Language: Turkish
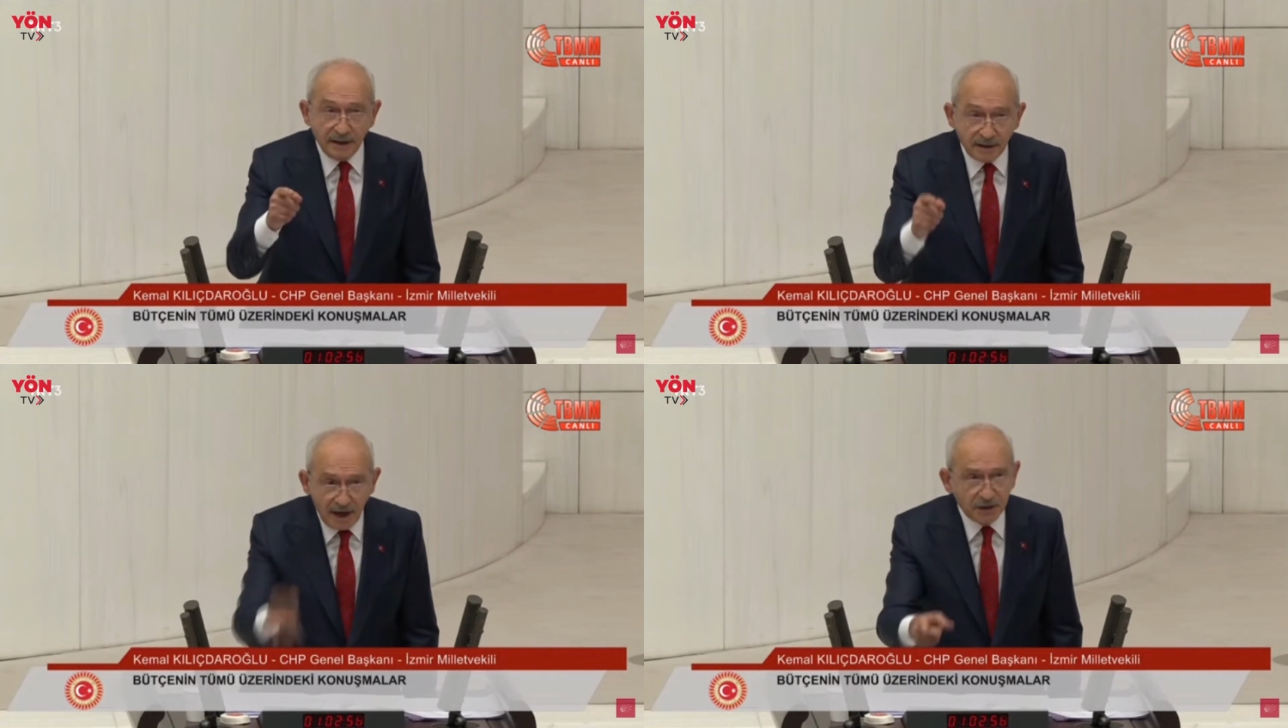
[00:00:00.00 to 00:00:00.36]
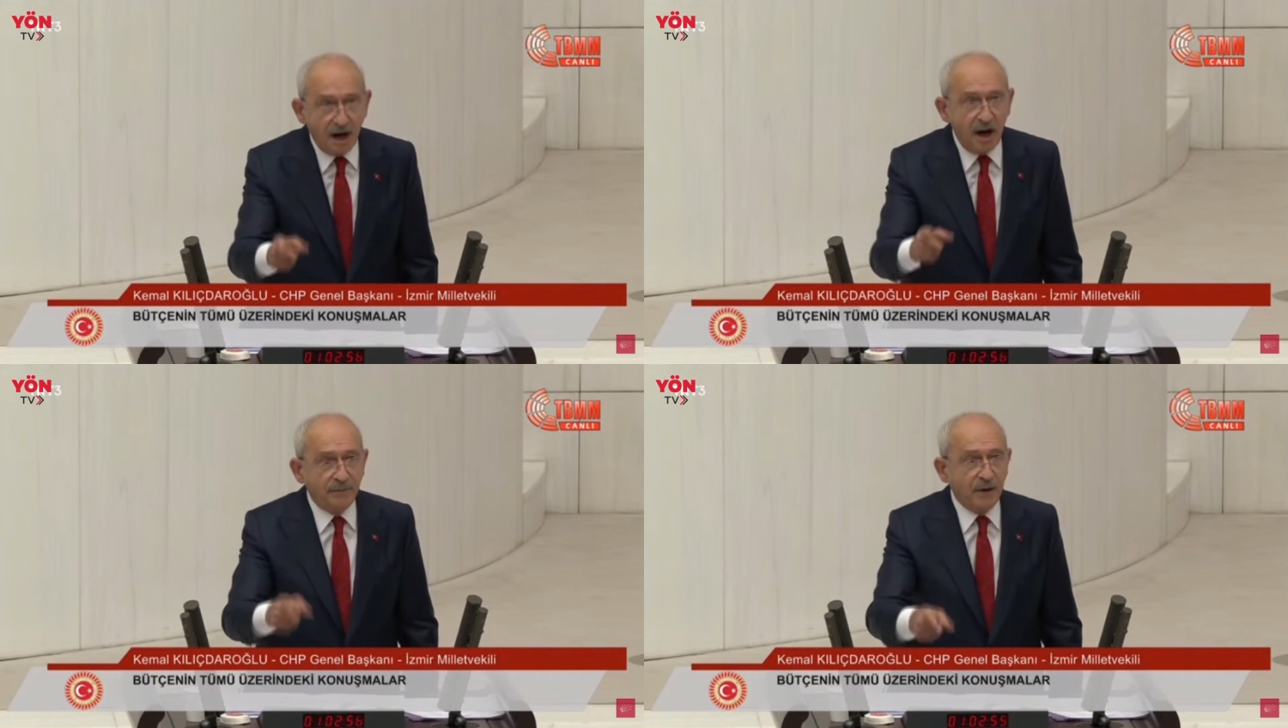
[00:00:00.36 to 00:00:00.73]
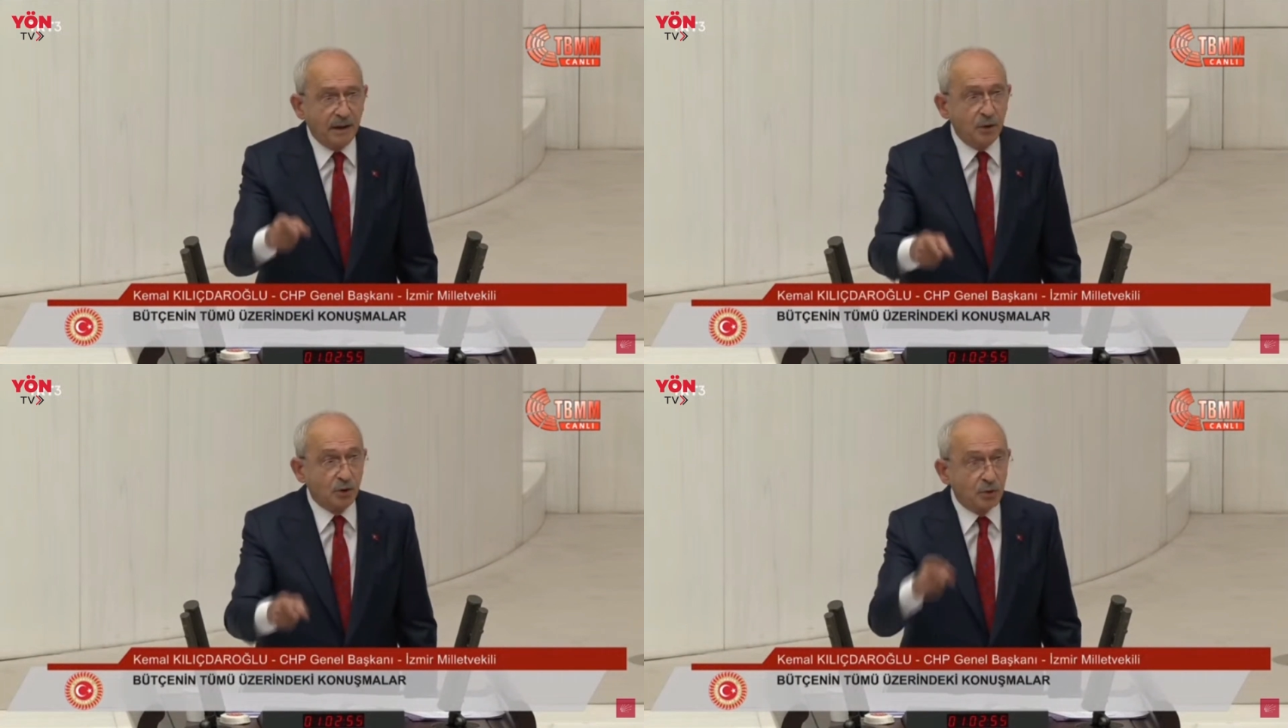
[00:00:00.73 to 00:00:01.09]
neden cevap
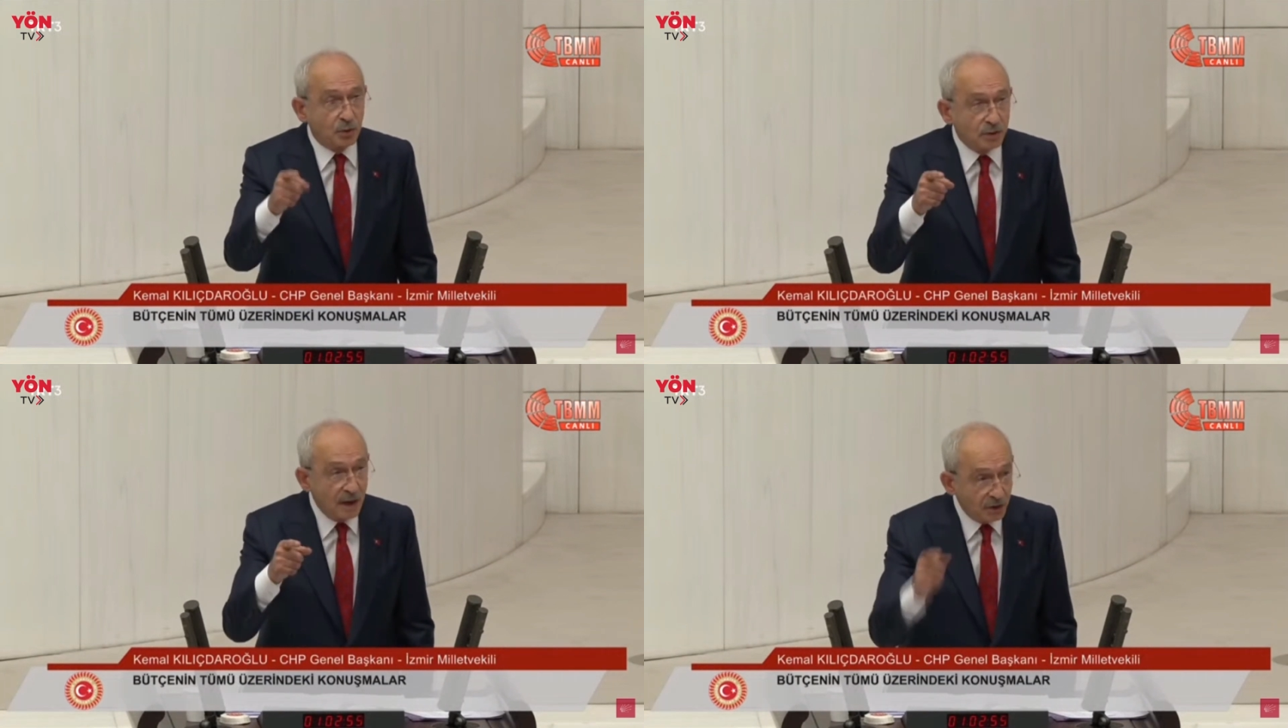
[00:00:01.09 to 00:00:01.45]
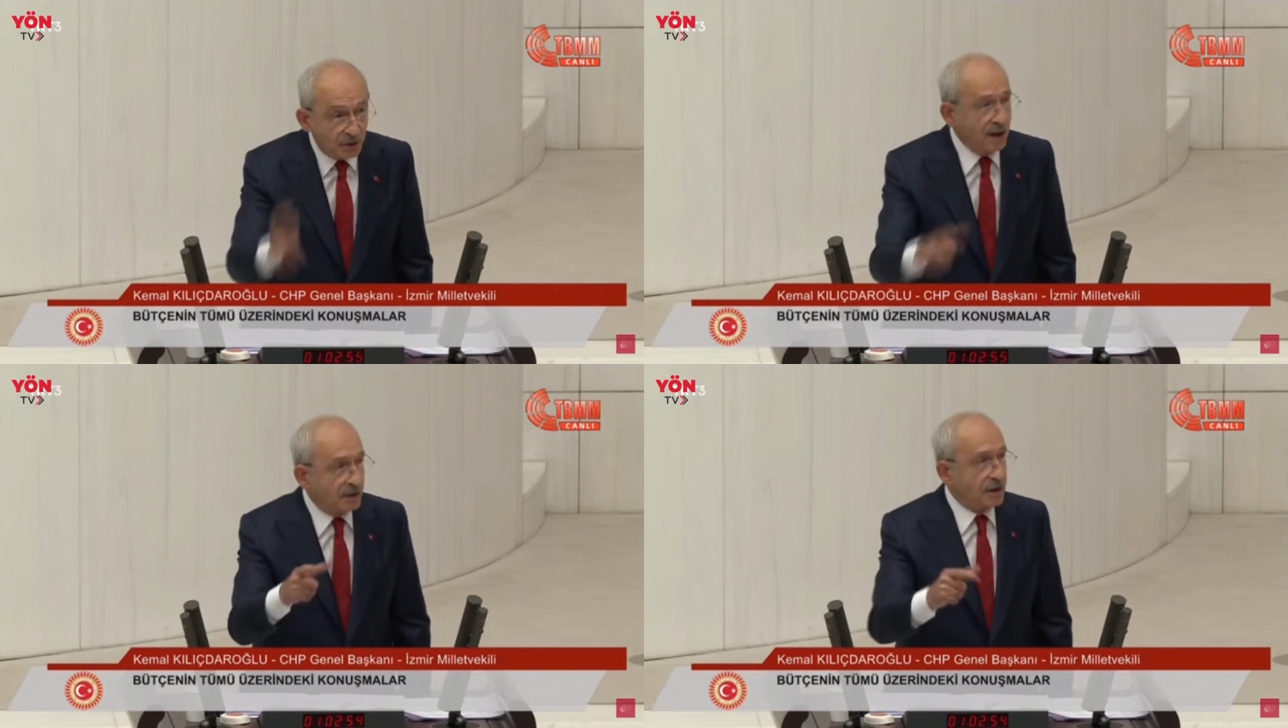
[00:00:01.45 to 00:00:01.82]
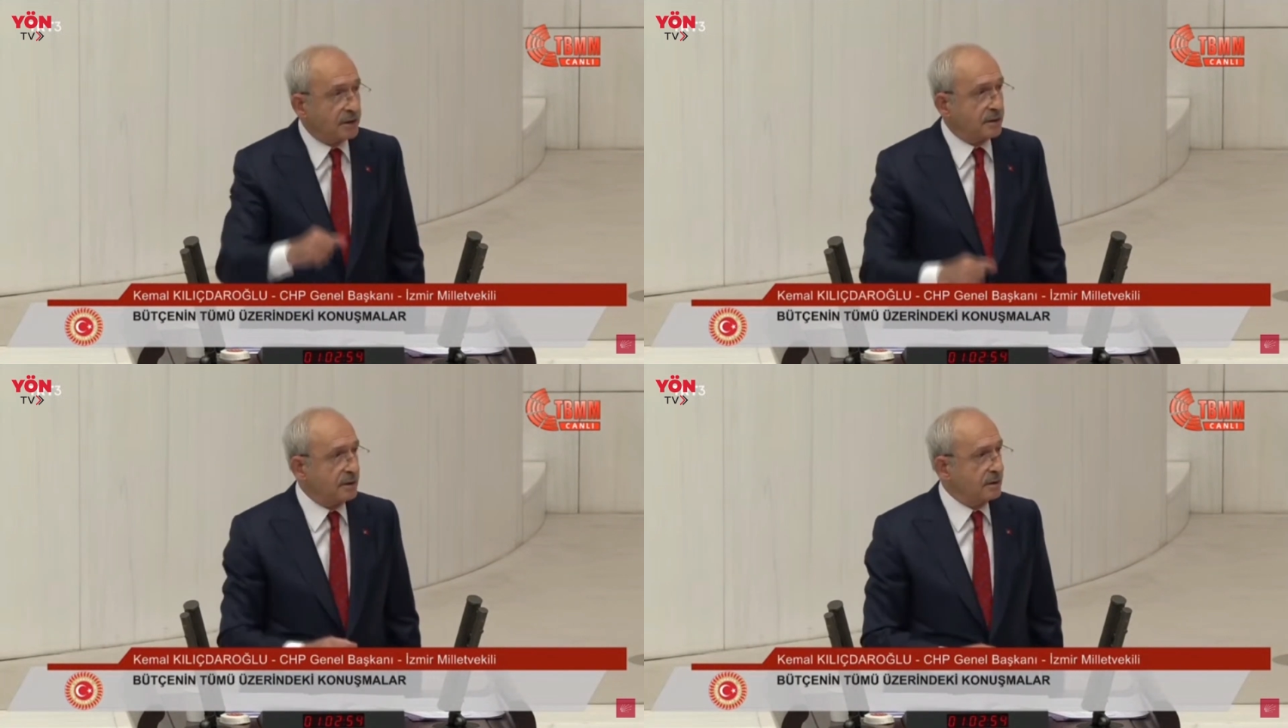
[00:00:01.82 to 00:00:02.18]
vermiyorsunuz
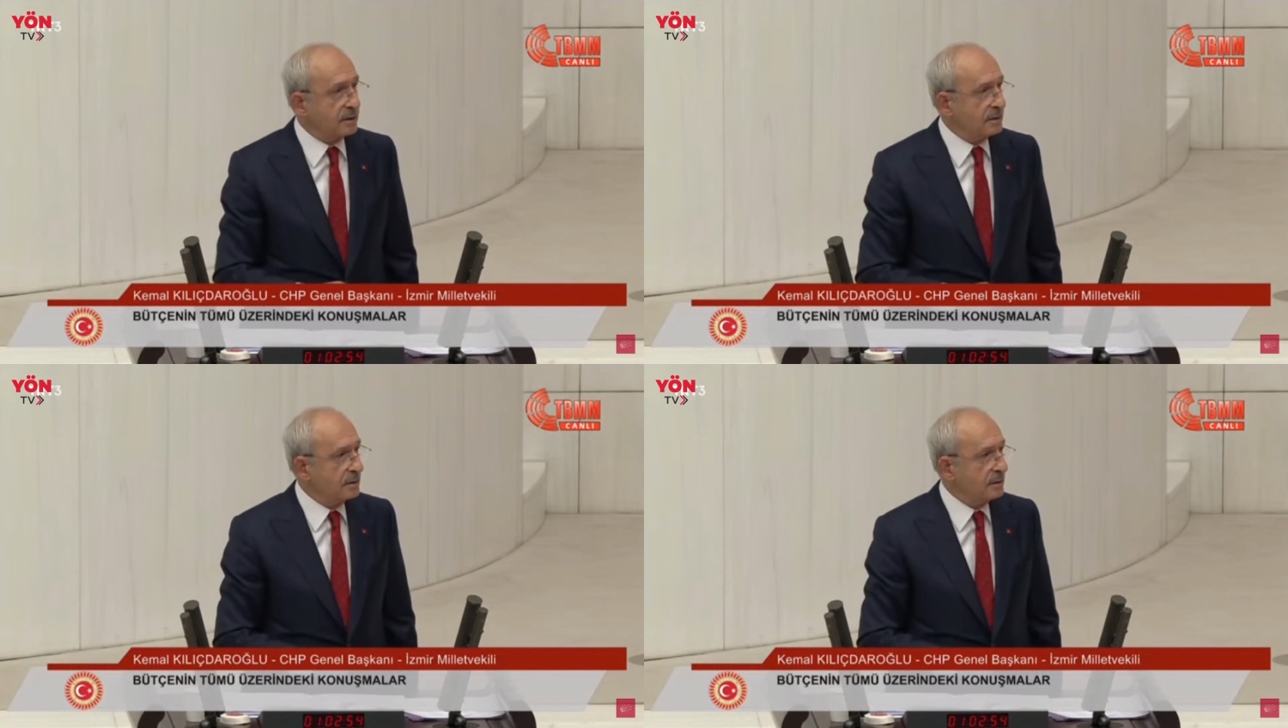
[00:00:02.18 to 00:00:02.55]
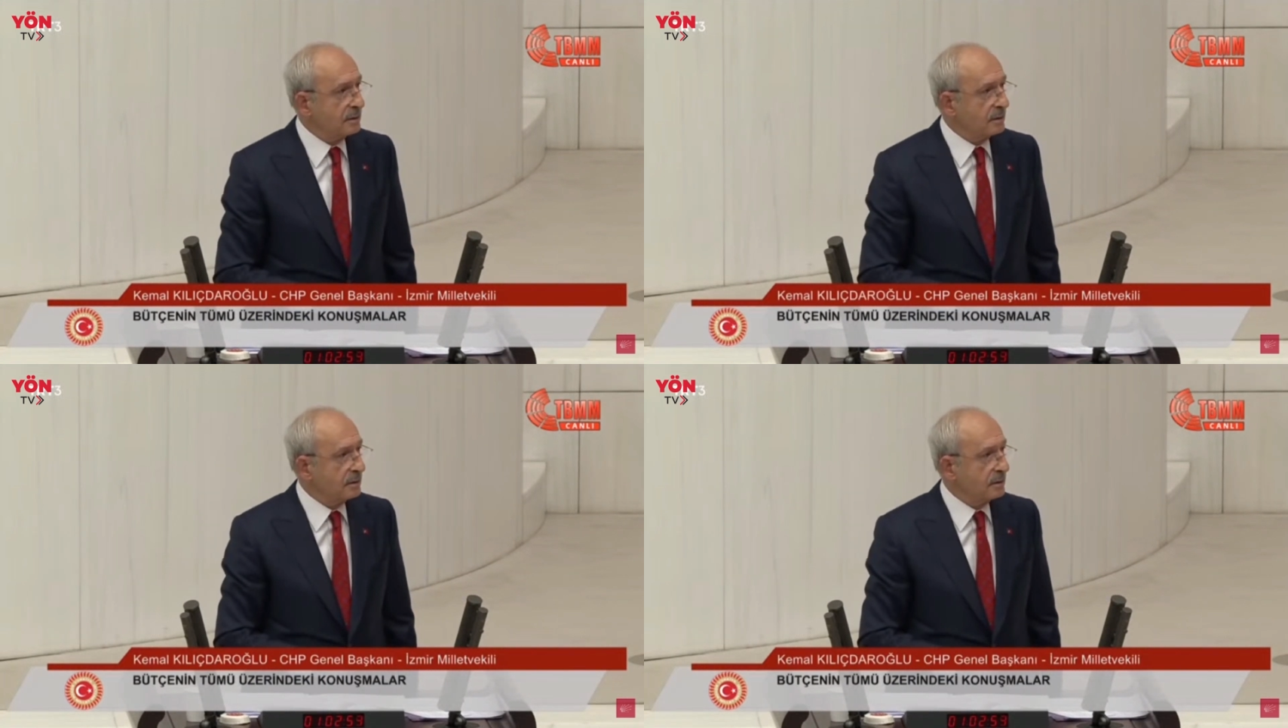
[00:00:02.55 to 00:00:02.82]
diyeceksiniz.